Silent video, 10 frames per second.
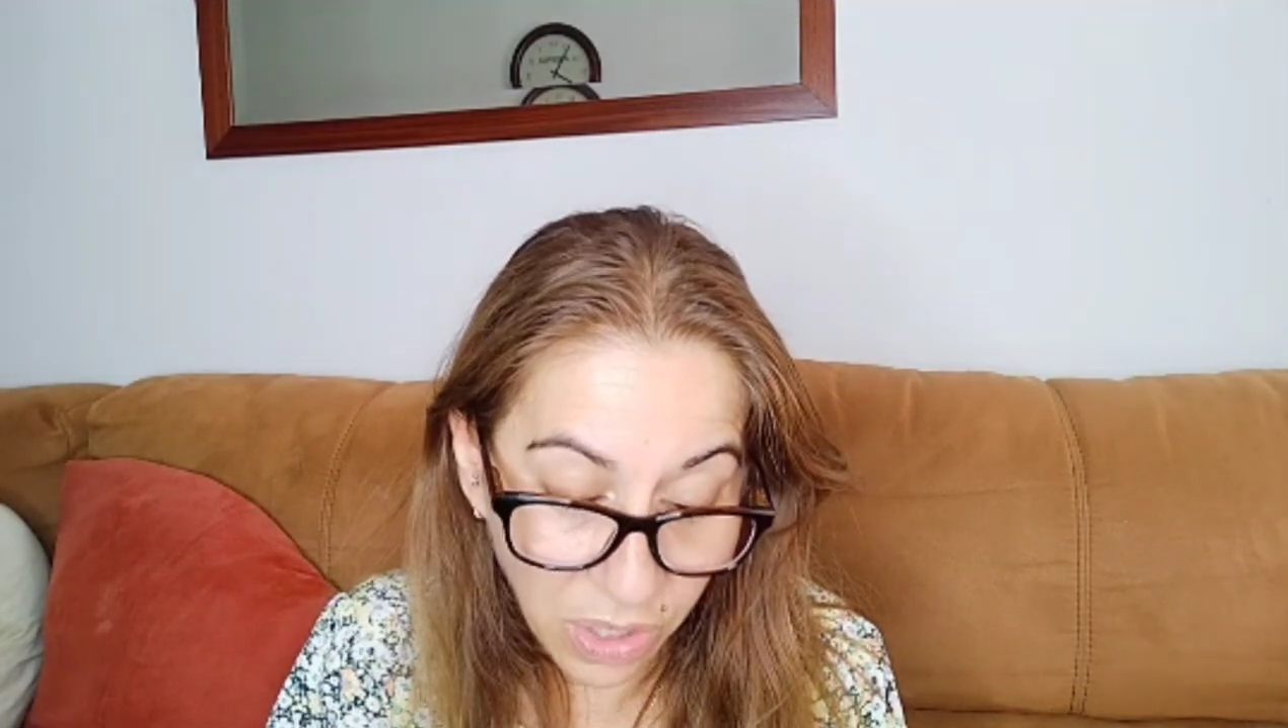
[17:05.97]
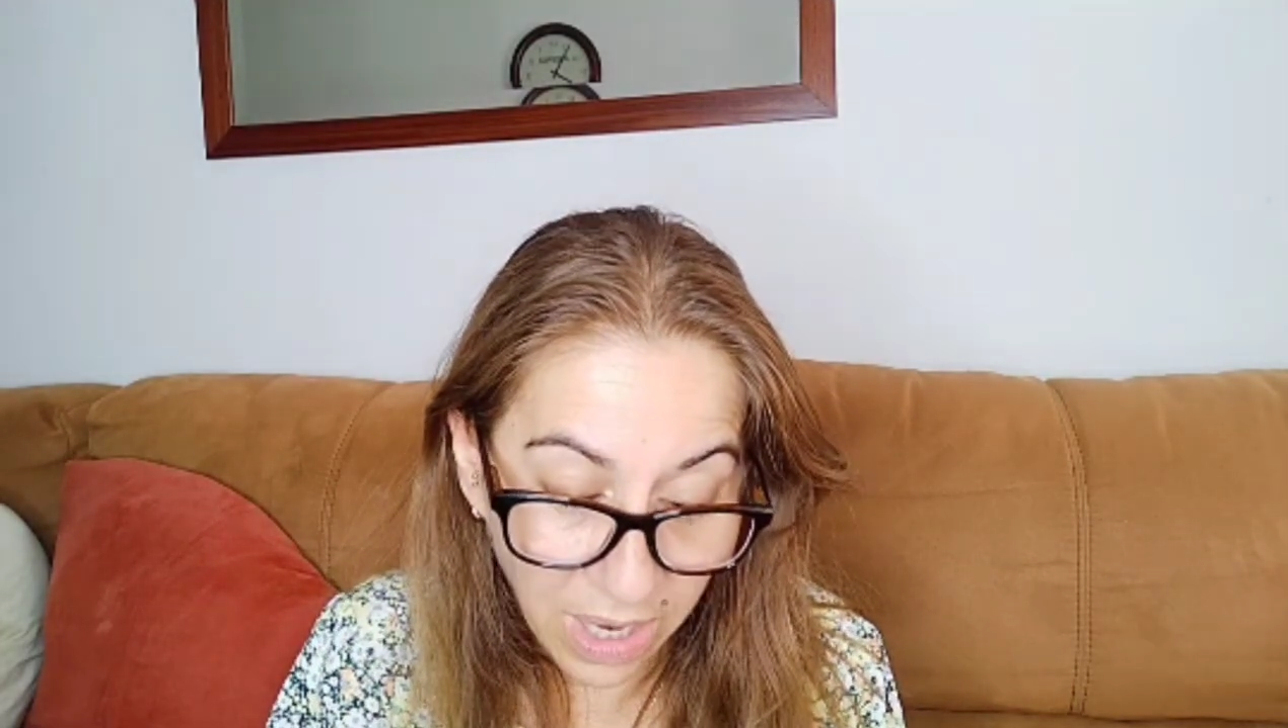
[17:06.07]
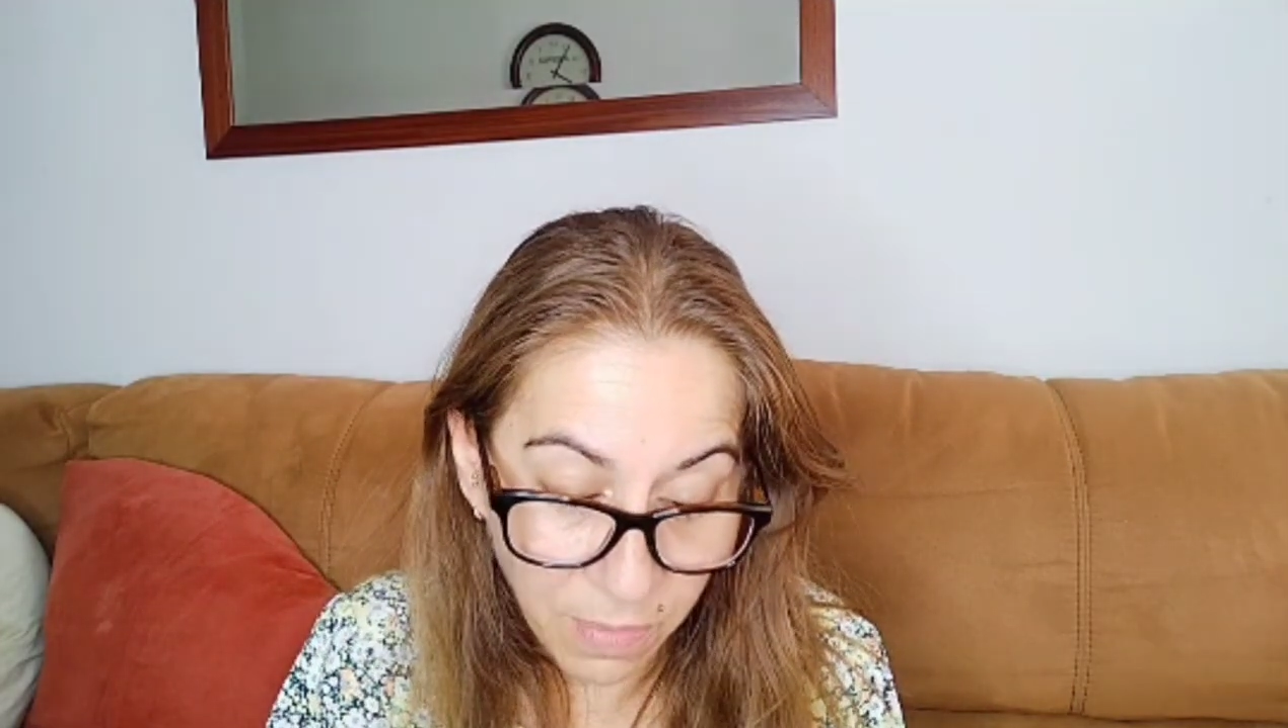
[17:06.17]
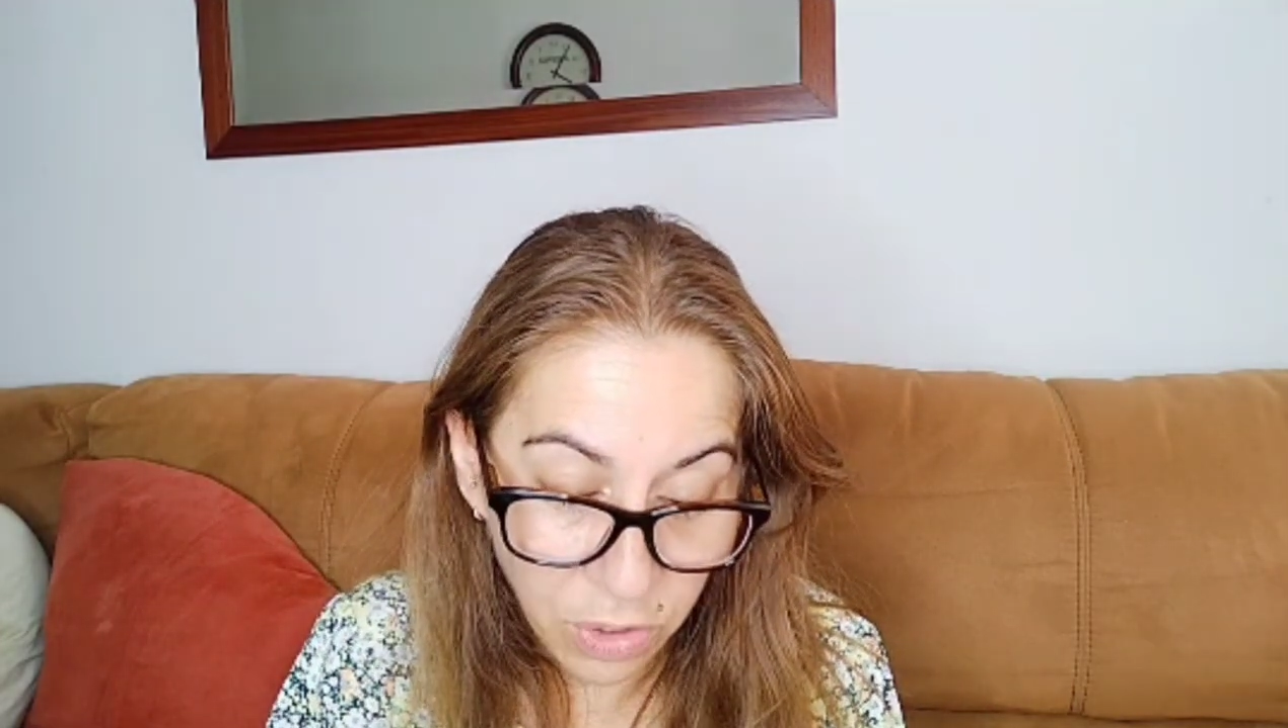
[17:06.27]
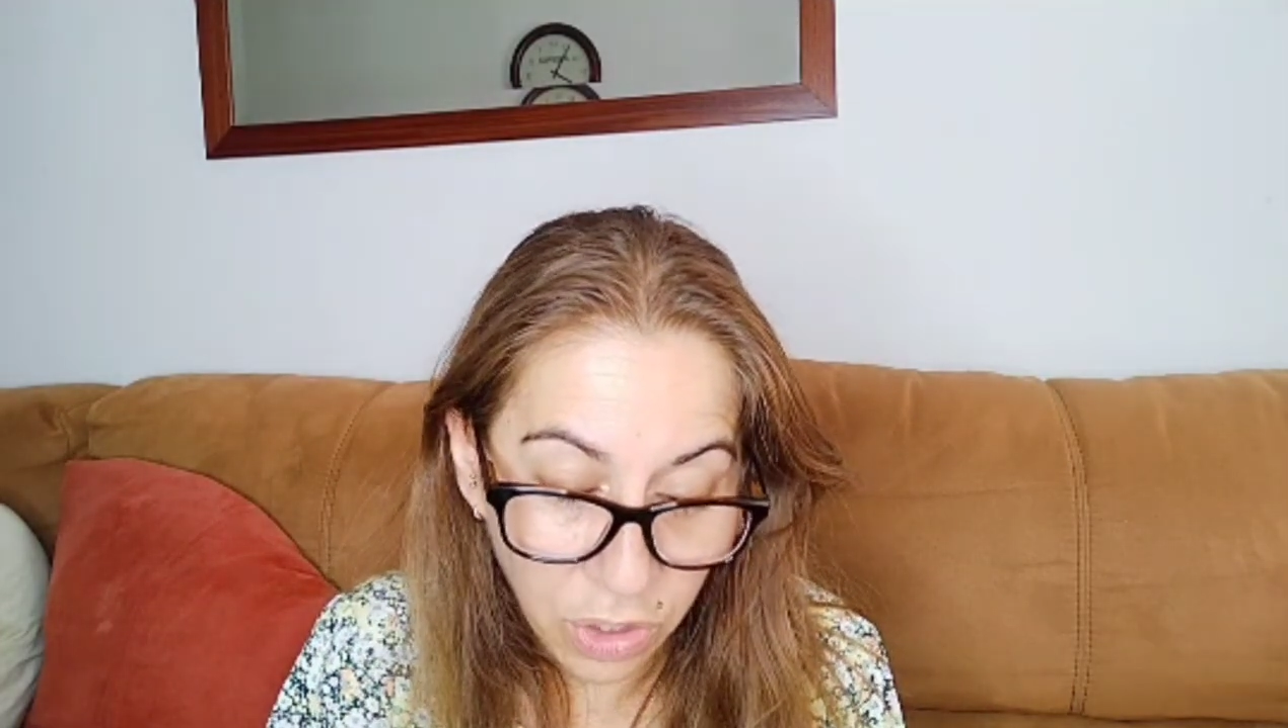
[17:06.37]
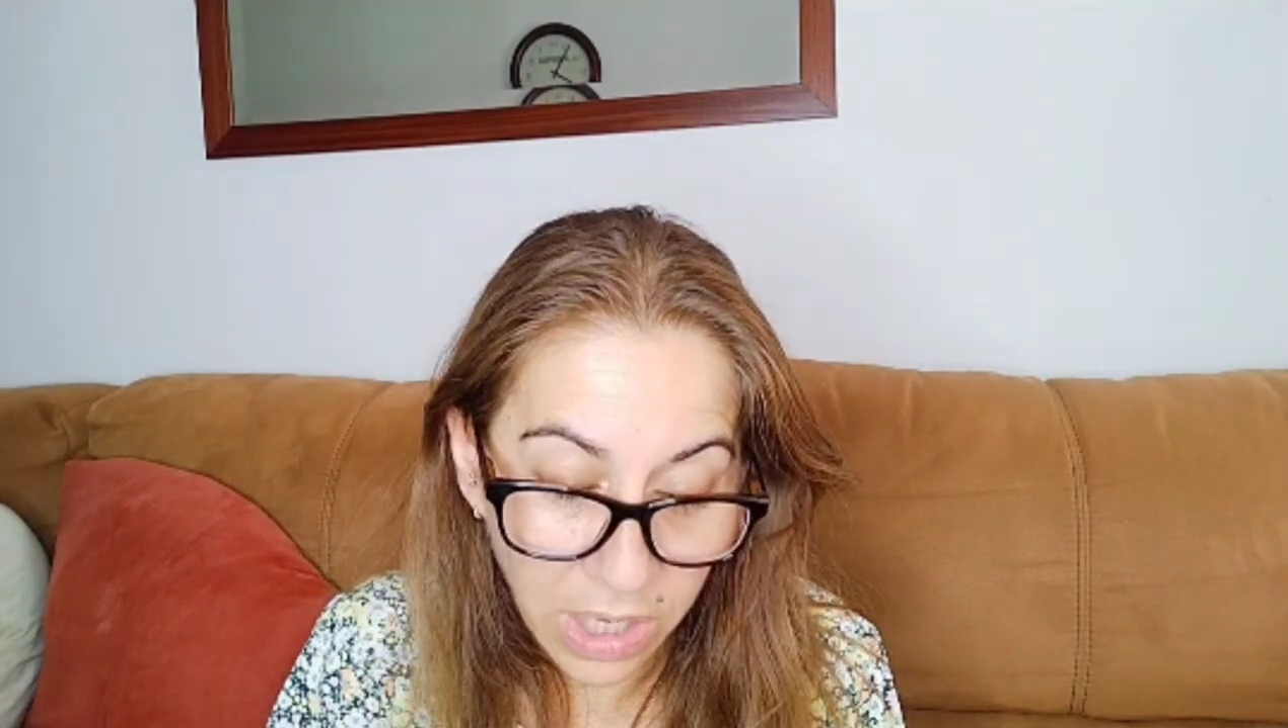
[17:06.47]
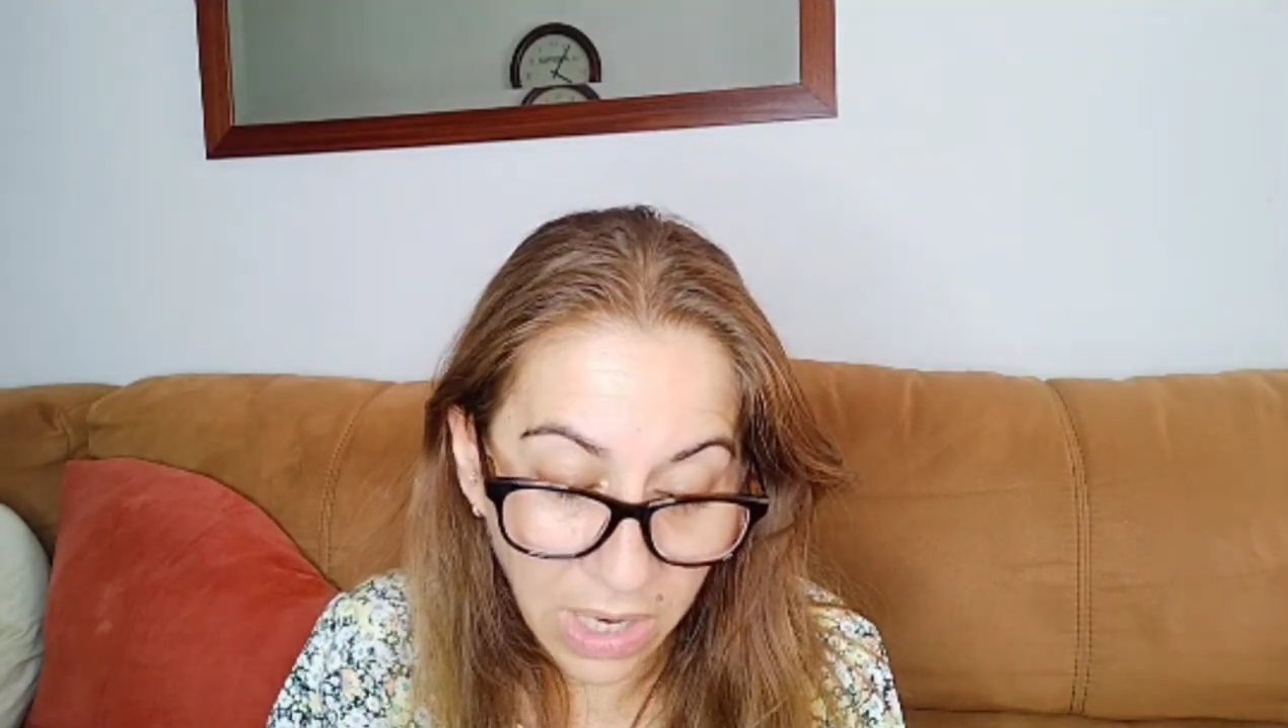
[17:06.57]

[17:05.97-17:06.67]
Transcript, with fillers: cremoso y